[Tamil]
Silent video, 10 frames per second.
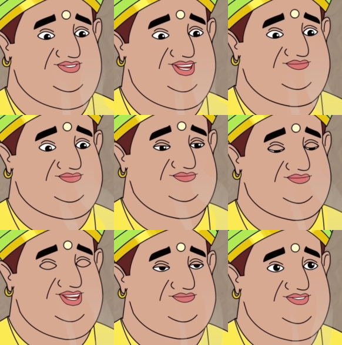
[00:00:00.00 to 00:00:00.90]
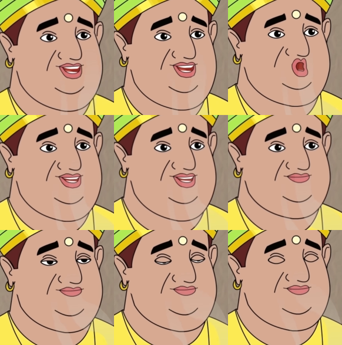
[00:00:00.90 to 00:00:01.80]
ஊறுது மீன் வறுவலா
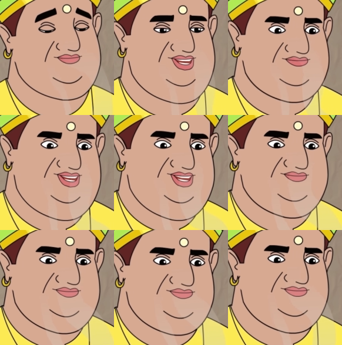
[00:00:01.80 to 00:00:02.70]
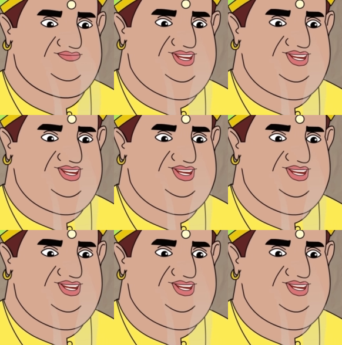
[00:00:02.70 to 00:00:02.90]
என்னடா அது